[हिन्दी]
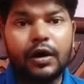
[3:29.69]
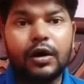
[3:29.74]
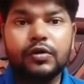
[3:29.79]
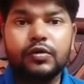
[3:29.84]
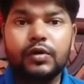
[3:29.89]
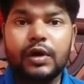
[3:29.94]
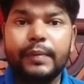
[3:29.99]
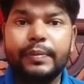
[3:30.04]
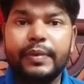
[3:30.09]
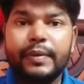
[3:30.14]

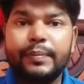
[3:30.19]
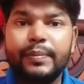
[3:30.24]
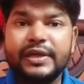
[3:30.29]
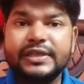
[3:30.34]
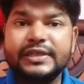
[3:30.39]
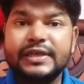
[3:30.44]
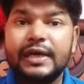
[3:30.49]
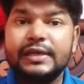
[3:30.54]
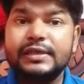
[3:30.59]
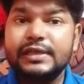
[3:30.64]
और वहाँ पे
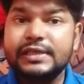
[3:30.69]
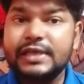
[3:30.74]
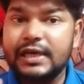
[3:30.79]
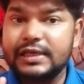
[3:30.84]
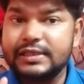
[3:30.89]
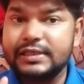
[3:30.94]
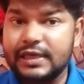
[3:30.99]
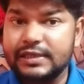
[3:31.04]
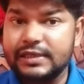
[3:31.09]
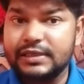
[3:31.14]
पचास
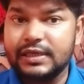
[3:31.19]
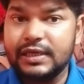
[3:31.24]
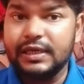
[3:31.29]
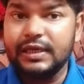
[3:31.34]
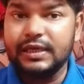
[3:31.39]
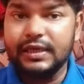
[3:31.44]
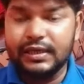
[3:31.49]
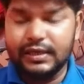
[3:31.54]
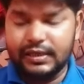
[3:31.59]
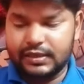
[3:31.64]
हज़ार जैसे
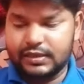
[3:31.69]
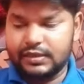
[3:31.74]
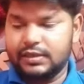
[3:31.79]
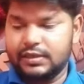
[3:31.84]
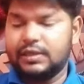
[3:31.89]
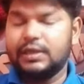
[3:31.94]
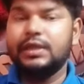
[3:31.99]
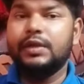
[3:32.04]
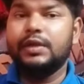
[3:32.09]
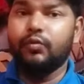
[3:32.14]
ही
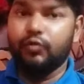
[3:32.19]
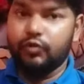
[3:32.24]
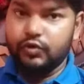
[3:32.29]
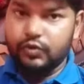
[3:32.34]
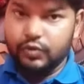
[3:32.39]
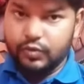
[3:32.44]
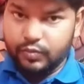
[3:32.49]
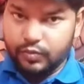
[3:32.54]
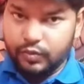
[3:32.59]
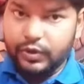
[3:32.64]

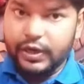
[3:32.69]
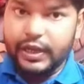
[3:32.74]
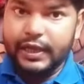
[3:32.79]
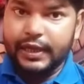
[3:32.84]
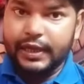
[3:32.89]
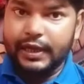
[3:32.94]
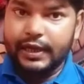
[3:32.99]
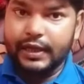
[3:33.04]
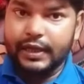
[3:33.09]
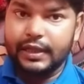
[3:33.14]

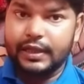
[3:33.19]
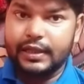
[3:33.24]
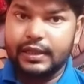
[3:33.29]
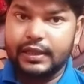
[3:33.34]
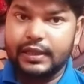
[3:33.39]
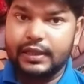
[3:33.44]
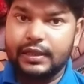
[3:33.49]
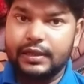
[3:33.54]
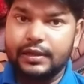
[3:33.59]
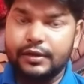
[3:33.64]
उड़ेंगे
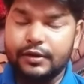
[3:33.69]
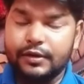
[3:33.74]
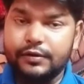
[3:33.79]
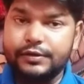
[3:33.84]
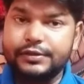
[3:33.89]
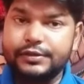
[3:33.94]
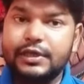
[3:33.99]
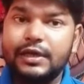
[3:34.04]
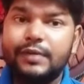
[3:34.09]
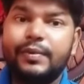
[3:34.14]

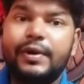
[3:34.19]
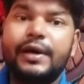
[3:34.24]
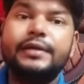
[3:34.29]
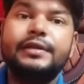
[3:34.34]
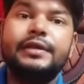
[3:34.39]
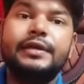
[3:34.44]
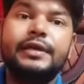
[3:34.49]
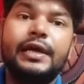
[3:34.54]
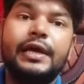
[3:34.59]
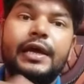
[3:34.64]
उसके
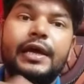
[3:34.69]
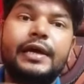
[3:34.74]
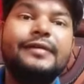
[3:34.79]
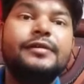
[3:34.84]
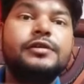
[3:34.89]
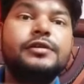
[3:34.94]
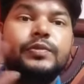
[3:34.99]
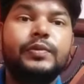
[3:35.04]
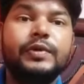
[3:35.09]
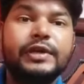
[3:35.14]
बाद नया
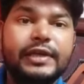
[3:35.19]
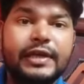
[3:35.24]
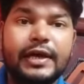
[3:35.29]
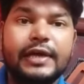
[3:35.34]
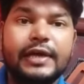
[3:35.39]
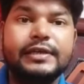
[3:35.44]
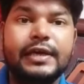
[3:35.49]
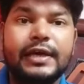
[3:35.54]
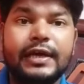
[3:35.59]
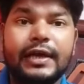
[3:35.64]
अनाउंसमेंट
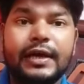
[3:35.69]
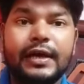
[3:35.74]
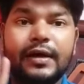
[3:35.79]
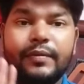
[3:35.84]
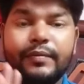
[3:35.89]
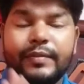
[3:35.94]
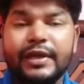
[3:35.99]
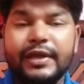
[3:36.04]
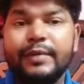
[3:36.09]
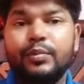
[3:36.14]
किया
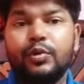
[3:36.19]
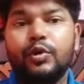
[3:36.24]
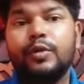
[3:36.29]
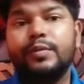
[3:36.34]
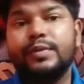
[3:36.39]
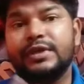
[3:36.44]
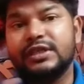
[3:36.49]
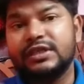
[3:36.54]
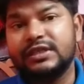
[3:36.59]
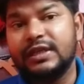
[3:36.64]
जाएगा मेरे
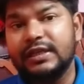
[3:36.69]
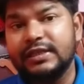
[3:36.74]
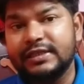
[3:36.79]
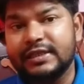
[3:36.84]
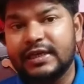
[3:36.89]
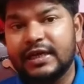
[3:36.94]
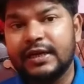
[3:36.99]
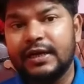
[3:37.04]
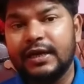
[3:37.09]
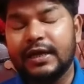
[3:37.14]
प्रोफेशनल
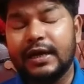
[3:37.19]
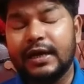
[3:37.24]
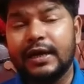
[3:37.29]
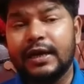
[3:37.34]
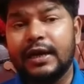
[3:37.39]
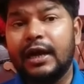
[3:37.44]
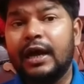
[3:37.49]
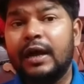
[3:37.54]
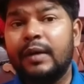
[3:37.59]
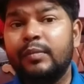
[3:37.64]
चैनल का
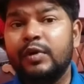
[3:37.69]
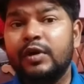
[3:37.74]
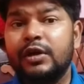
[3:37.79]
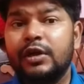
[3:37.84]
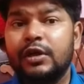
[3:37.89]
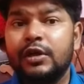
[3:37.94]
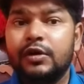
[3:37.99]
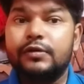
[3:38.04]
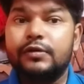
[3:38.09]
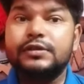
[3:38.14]
नाम
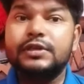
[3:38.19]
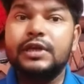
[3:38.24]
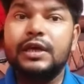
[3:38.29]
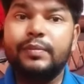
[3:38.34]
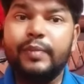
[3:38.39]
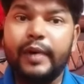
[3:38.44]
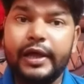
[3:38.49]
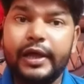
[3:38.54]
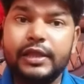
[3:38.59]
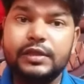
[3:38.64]

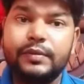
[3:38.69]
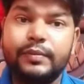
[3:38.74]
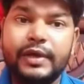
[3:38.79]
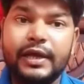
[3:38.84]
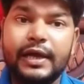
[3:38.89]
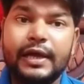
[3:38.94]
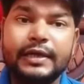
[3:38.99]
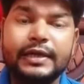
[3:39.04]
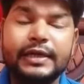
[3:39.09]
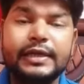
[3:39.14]
उसके बाद
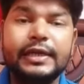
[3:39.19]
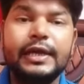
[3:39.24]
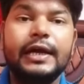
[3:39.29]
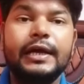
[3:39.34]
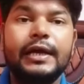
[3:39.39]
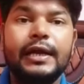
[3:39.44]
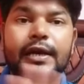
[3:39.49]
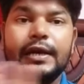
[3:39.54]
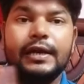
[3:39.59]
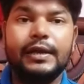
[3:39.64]
मैं आगे क्या
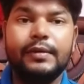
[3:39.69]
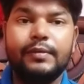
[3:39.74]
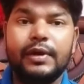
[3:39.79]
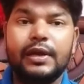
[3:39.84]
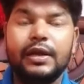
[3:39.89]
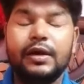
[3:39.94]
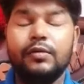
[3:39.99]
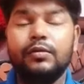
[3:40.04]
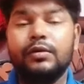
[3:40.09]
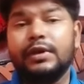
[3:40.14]
करने
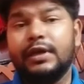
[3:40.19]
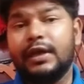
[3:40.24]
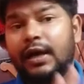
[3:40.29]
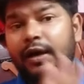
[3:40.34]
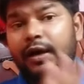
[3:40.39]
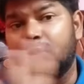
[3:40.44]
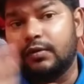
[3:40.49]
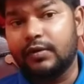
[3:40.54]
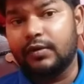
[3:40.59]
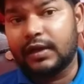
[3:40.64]
वाला हूँ
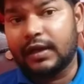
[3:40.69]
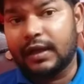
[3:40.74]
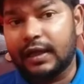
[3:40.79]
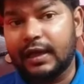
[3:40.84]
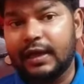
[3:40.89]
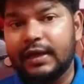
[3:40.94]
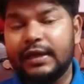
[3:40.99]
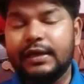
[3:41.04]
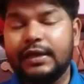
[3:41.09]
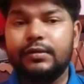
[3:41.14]
क्या हो
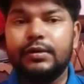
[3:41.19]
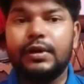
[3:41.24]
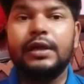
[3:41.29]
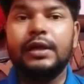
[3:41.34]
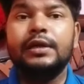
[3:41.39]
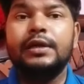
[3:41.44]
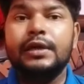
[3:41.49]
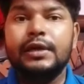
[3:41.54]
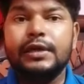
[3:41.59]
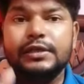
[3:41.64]
रहा है नहीं हो रहा
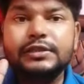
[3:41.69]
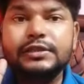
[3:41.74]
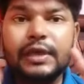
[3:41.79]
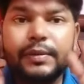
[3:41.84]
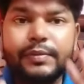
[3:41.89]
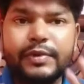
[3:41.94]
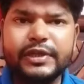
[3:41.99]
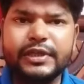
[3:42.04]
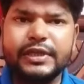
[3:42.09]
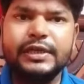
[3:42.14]
है
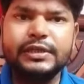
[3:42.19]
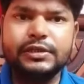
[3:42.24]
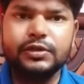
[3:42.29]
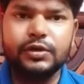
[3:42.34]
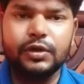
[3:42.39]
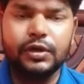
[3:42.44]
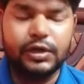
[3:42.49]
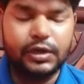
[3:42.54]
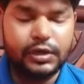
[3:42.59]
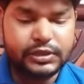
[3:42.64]
सभी
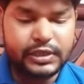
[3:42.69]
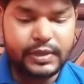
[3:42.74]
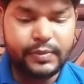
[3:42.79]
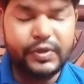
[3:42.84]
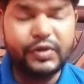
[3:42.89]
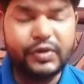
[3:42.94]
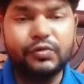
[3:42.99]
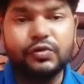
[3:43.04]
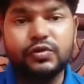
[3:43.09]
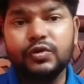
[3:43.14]
कुछ
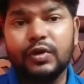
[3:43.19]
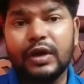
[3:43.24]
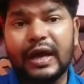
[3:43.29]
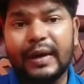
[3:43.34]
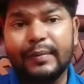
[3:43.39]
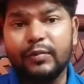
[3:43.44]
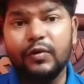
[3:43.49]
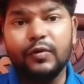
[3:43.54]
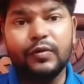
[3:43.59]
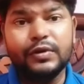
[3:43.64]
सभी कुछ जो है
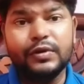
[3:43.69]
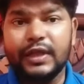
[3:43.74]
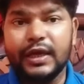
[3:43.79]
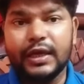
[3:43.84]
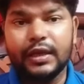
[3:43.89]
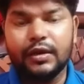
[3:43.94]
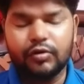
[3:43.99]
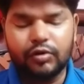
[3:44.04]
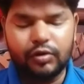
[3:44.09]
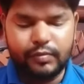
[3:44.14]
आप लोगों को
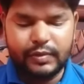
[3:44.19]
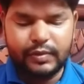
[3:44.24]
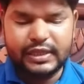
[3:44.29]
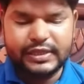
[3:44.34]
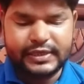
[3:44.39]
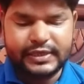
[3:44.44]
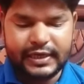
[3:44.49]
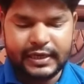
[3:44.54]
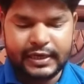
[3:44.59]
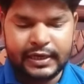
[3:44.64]
देखने को मिल
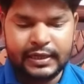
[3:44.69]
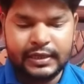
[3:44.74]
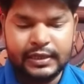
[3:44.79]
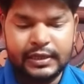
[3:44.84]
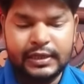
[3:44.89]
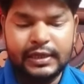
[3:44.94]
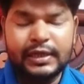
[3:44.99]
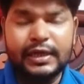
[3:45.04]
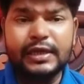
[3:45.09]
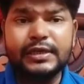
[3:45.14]
जाएगा
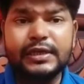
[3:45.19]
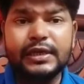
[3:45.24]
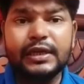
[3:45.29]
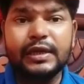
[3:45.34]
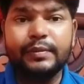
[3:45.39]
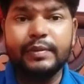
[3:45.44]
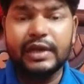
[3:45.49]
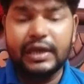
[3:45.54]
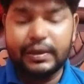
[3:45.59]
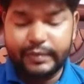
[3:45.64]

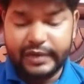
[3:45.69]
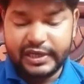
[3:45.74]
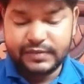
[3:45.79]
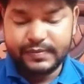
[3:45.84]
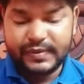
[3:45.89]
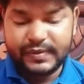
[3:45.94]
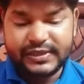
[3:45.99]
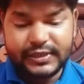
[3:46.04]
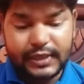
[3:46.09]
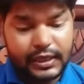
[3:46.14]
इसीलिए मेरे
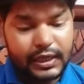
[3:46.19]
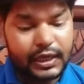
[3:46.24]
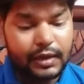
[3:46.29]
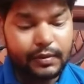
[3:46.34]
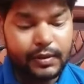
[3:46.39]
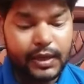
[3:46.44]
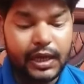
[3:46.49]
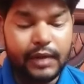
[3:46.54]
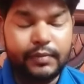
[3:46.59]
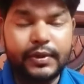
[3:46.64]
पास पैसा के
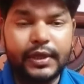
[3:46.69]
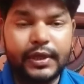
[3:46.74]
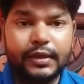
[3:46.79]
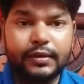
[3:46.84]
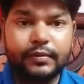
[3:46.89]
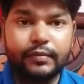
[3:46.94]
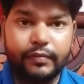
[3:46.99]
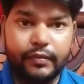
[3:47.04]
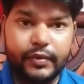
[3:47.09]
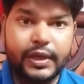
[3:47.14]
अभाव है
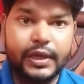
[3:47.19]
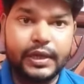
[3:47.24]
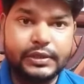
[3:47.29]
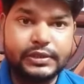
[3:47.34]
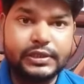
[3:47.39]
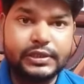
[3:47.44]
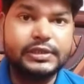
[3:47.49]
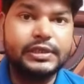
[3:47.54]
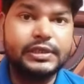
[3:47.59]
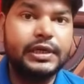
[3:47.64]
मैं
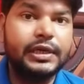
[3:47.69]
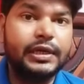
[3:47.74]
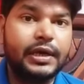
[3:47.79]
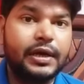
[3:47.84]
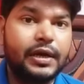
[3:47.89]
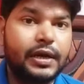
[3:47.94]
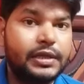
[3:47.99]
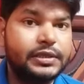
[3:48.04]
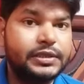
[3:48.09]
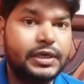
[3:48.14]
इसे सेल
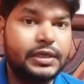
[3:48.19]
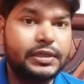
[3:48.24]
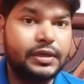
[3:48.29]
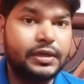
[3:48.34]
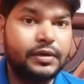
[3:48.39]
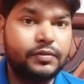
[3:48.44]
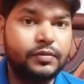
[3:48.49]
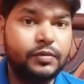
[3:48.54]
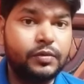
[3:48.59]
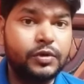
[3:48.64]
करना
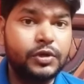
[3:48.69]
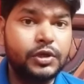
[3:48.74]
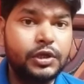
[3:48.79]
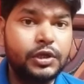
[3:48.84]
चाहता हूँ